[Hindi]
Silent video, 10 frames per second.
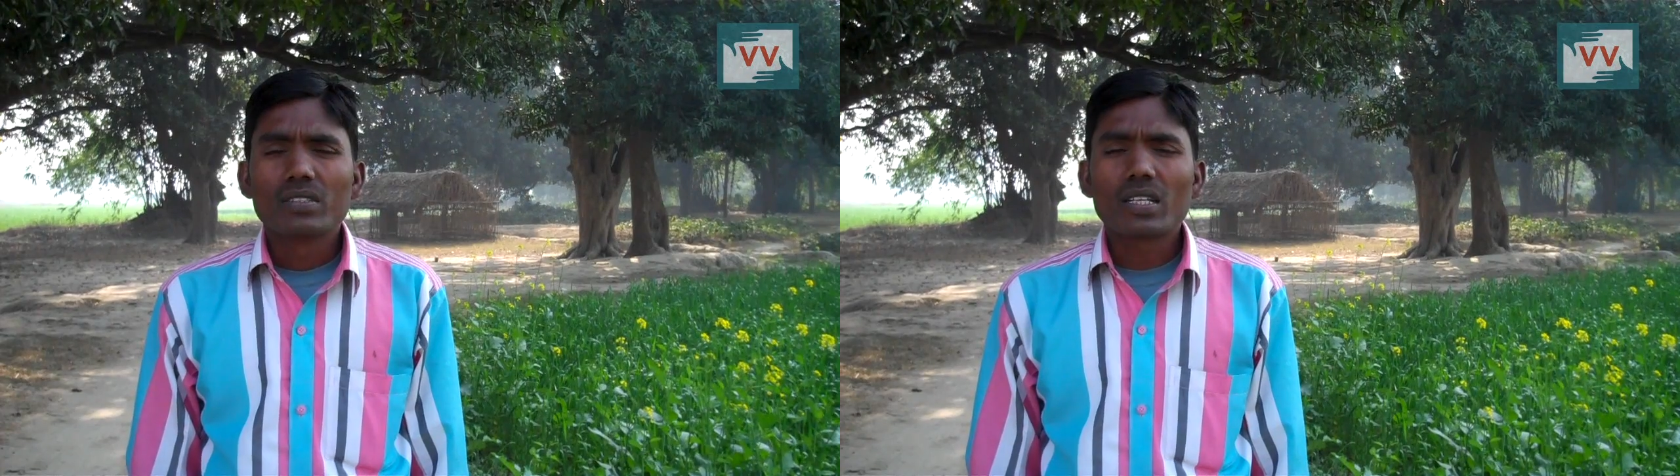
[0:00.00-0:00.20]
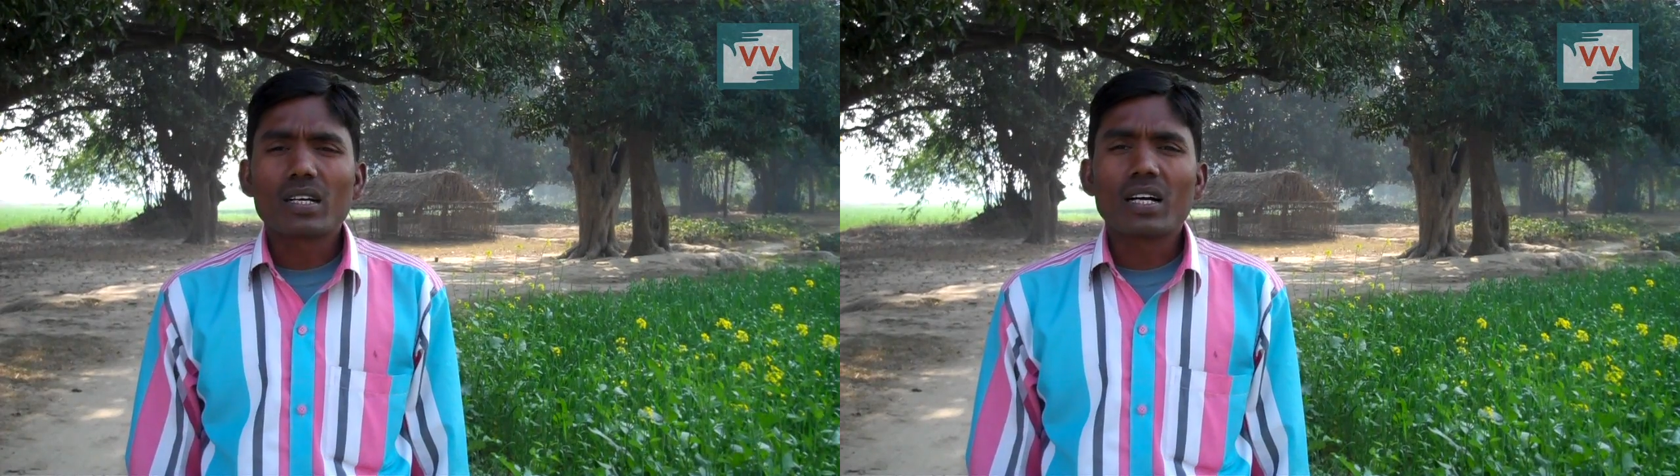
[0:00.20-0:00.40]

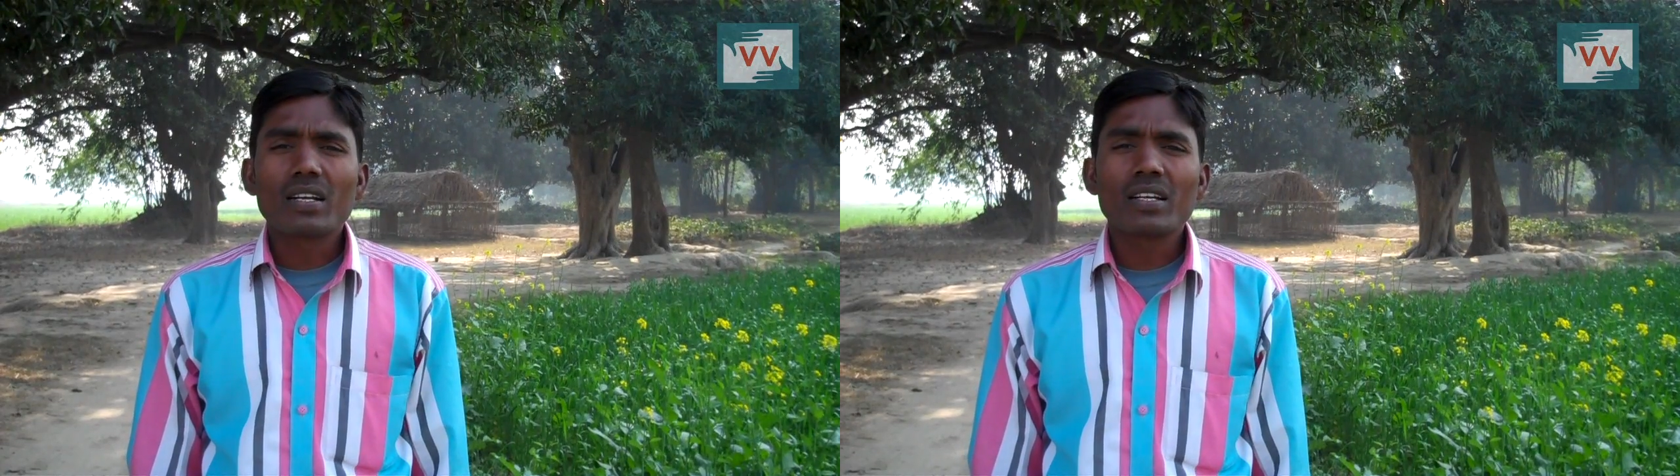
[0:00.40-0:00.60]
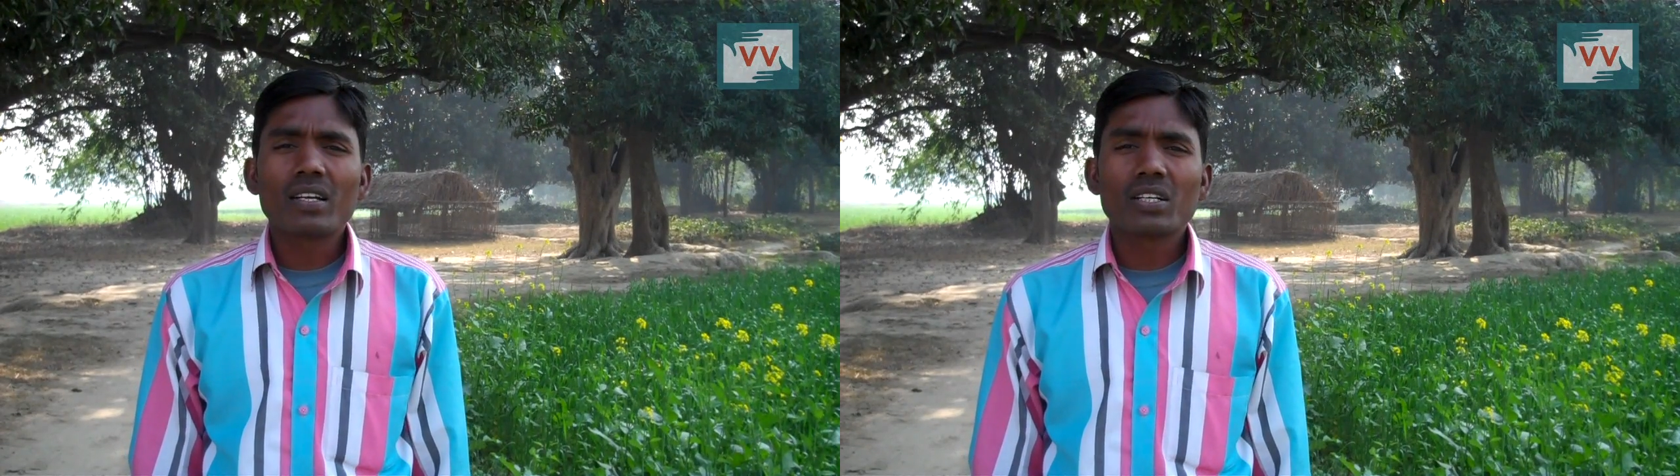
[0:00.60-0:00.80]
सरकार
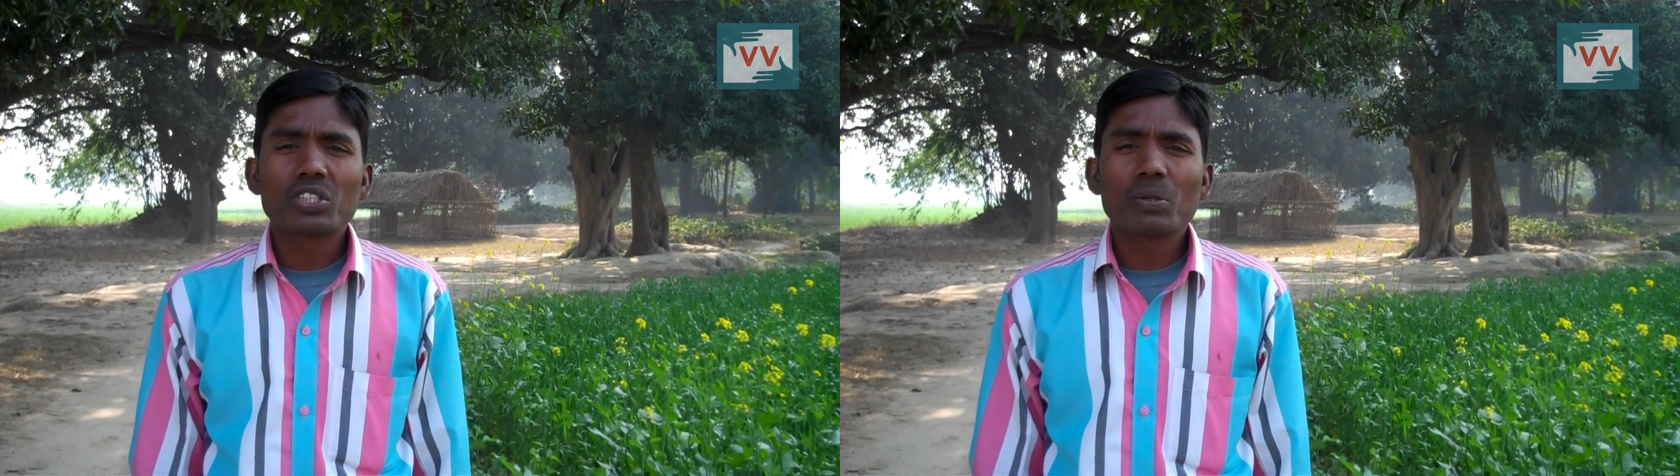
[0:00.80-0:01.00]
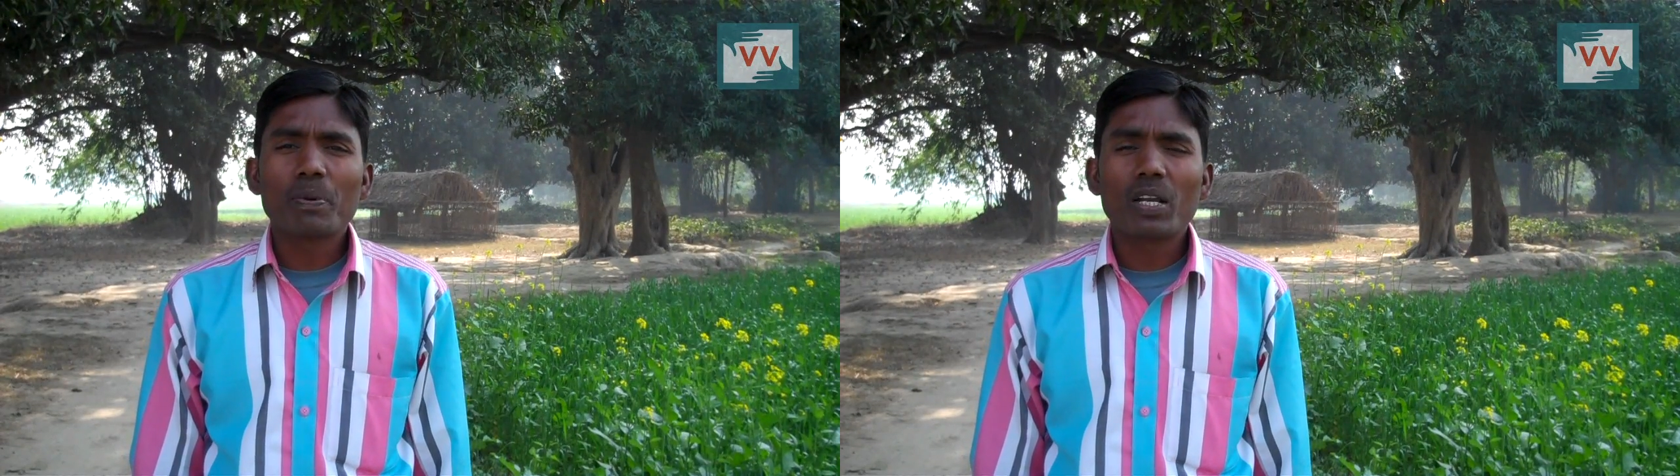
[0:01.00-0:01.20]
ने
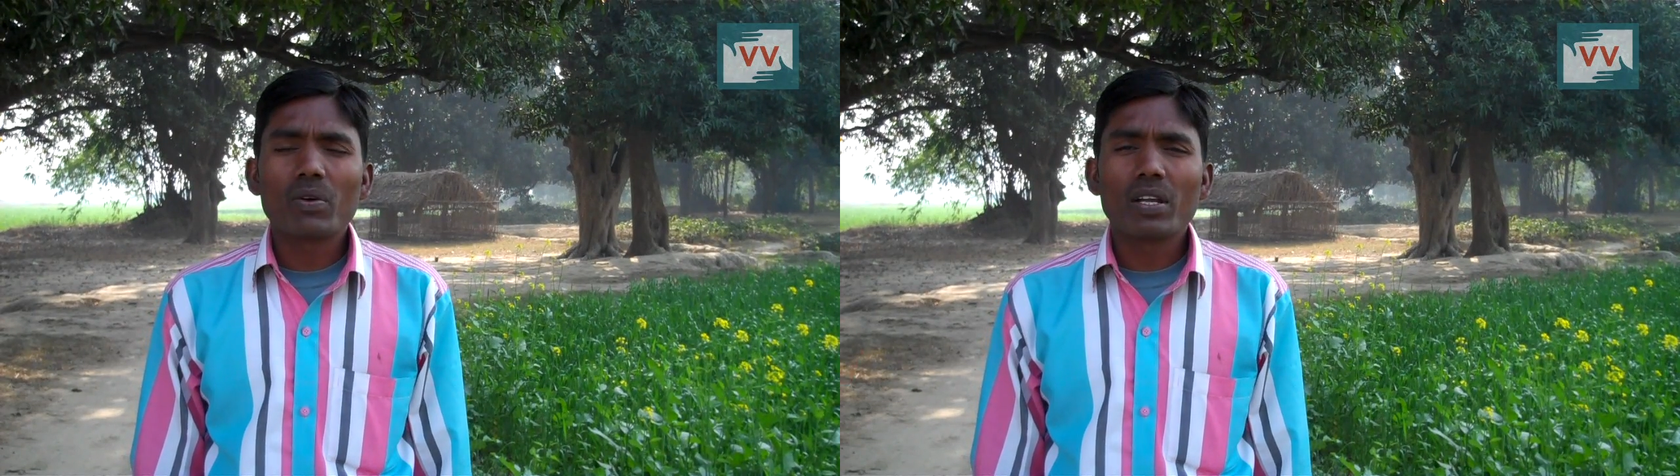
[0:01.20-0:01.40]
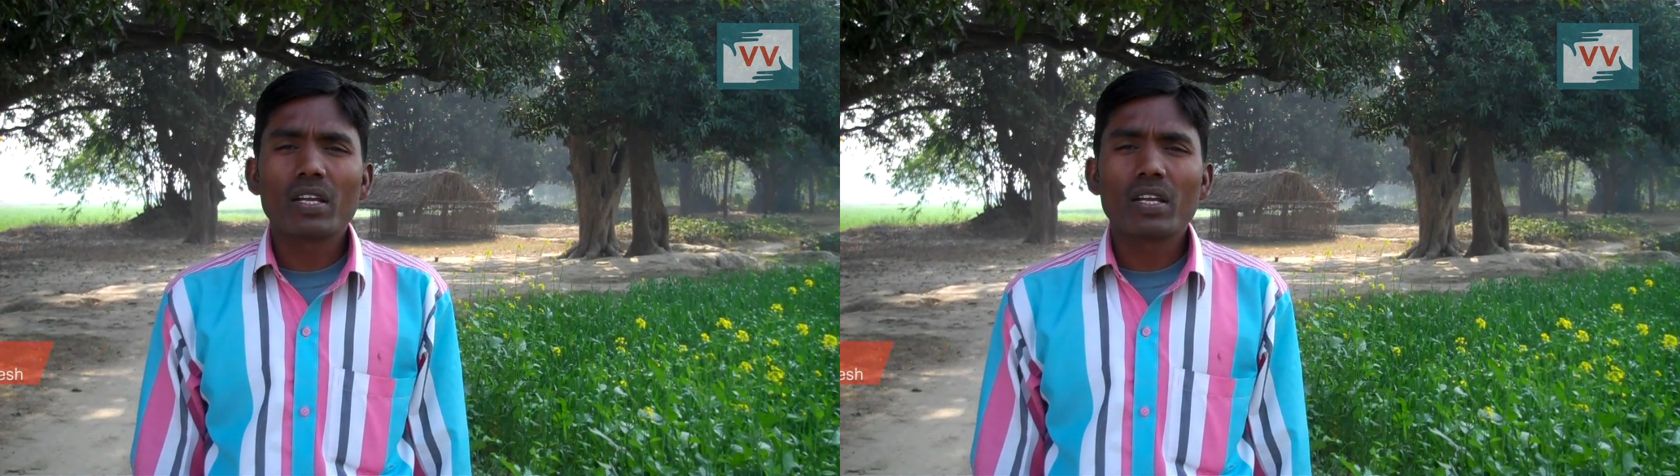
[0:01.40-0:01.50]
राष्ट्रीय पारिवारिक